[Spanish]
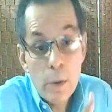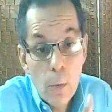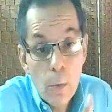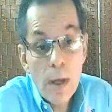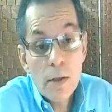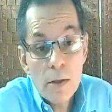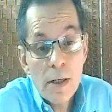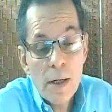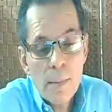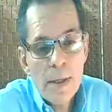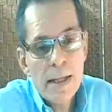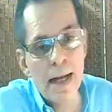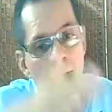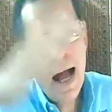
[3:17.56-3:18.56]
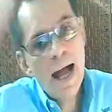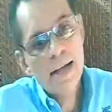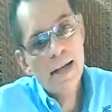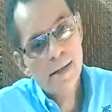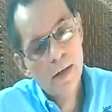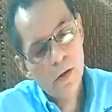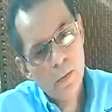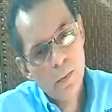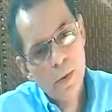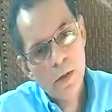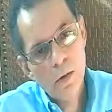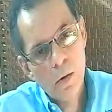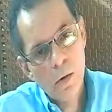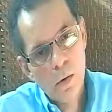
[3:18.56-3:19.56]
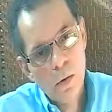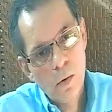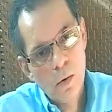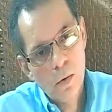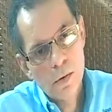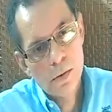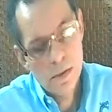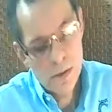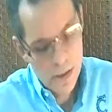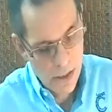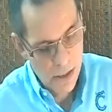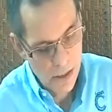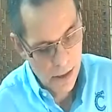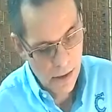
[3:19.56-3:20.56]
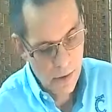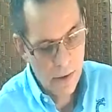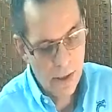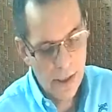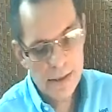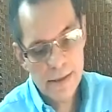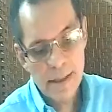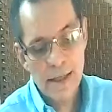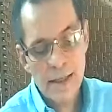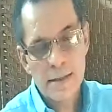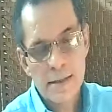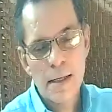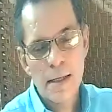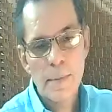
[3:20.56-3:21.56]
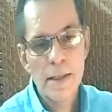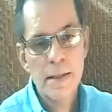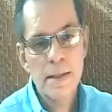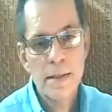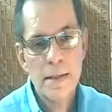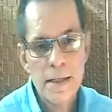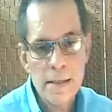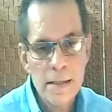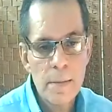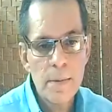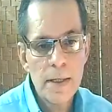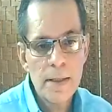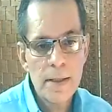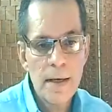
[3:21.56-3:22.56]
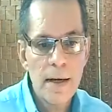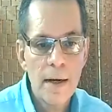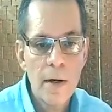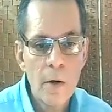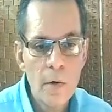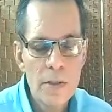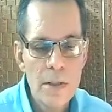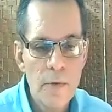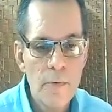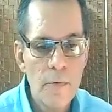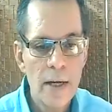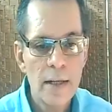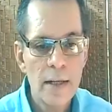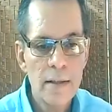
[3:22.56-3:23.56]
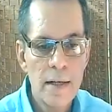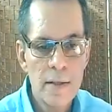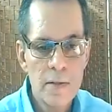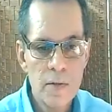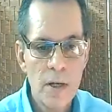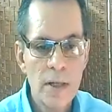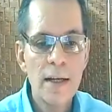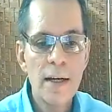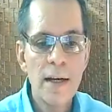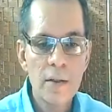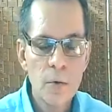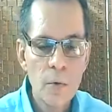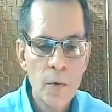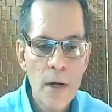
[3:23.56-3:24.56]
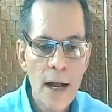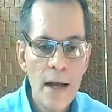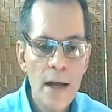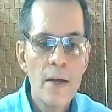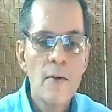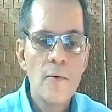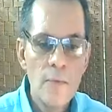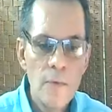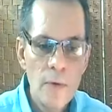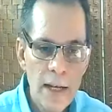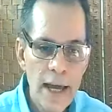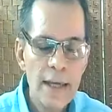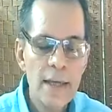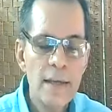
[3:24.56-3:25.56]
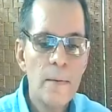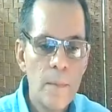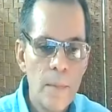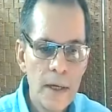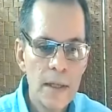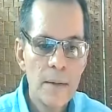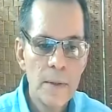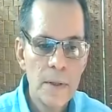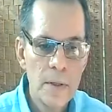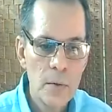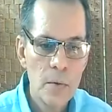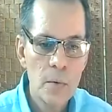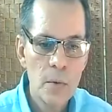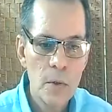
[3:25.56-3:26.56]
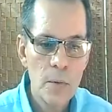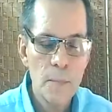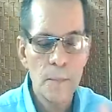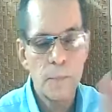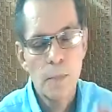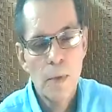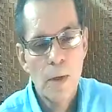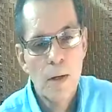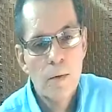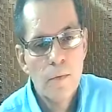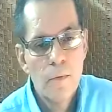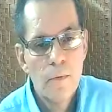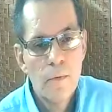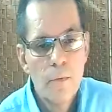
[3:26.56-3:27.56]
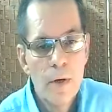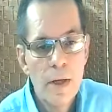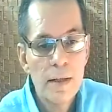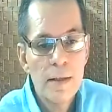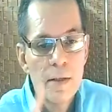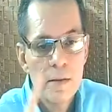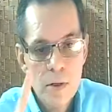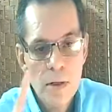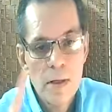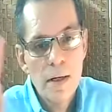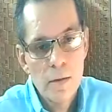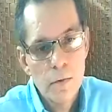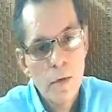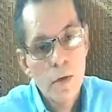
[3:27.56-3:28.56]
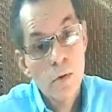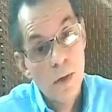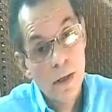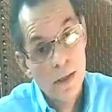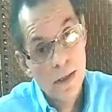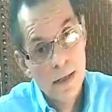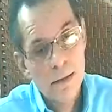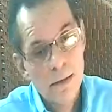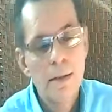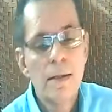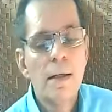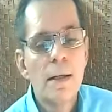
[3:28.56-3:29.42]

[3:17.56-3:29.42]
¿cuándo termina? Hasta el domingo, ¿sí? Es desde el 23 de abril ya arrancó esta Feria Internacional de la Lectura, FILEI 2021, Feria Internacional de la Lectura de Yucatán.